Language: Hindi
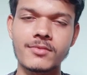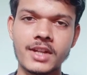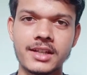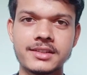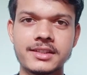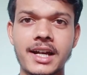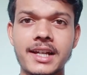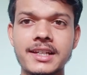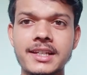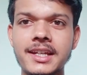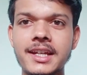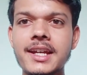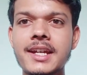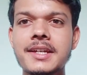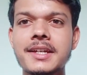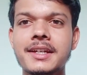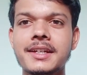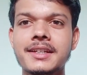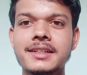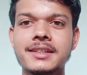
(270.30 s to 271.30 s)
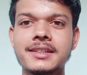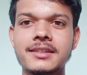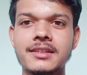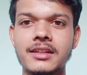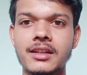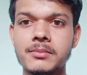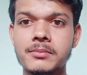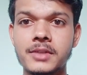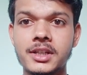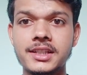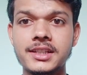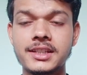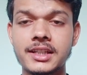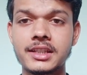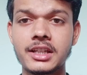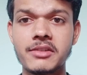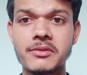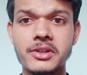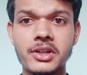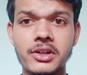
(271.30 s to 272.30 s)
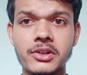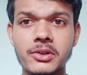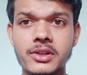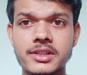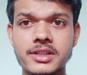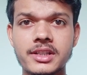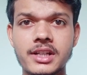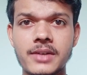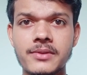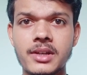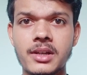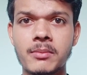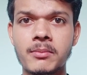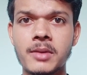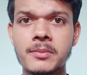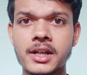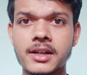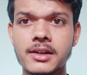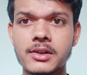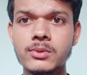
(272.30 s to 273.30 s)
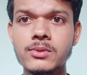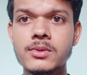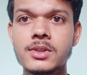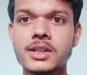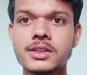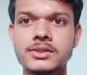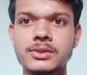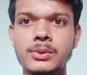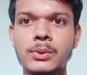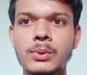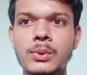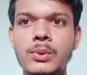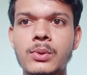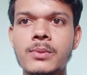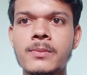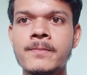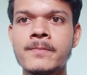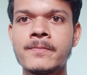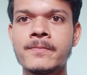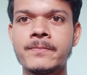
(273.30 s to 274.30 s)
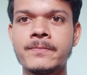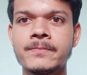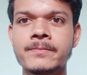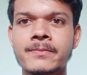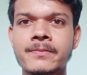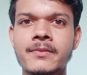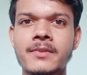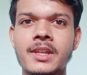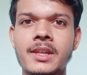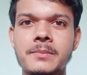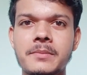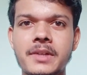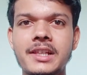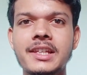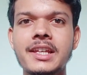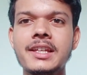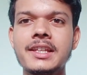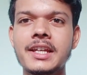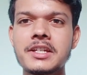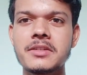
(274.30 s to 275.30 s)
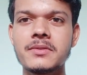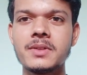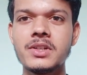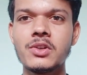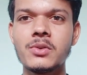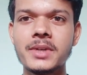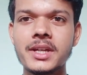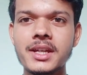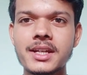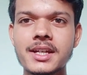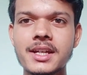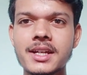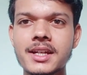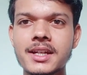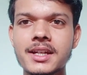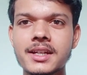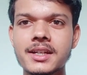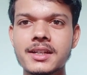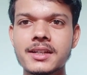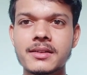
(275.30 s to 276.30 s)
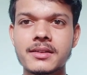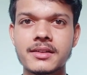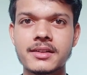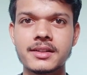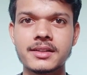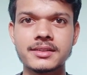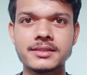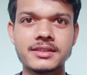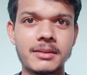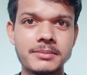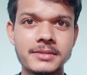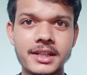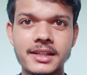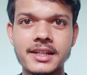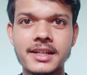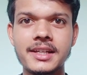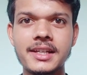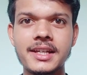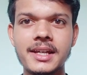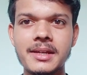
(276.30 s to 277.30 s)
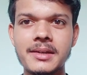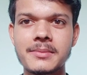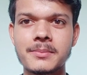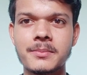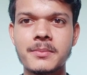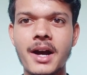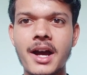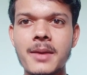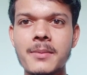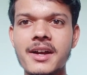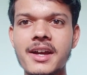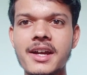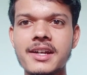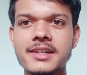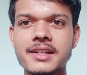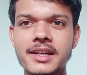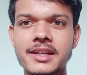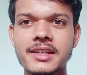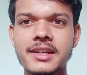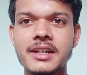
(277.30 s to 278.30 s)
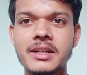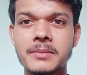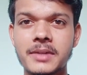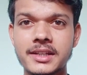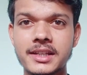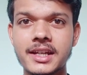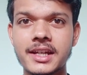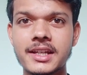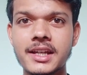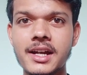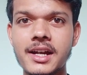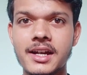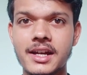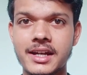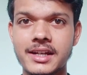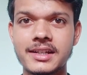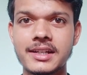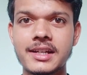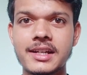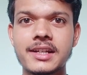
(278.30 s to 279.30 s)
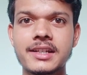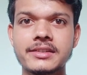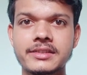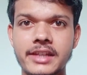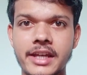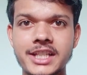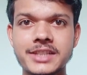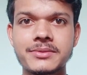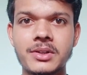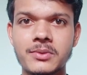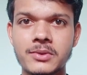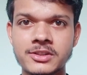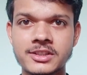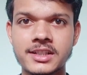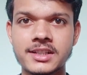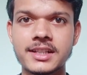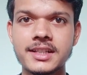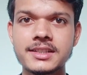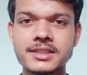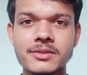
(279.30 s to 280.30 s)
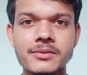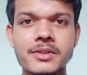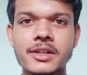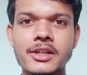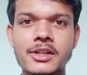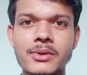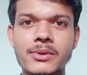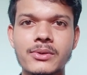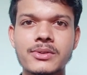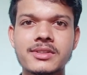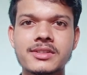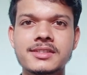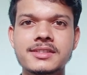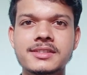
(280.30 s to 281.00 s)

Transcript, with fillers: जान लिए तब मैं नहीं चाहता कि वीडियो का ड्यूरेशन काफ़ी लंबा मैं करूँ तो मिलते हैं नेक्स्ट वीडियो में तब तक के लिए बाय बाय टेक केयर एंड बने रहना एंड थैंक्स फॉर वॉचिंग दिस वीडियो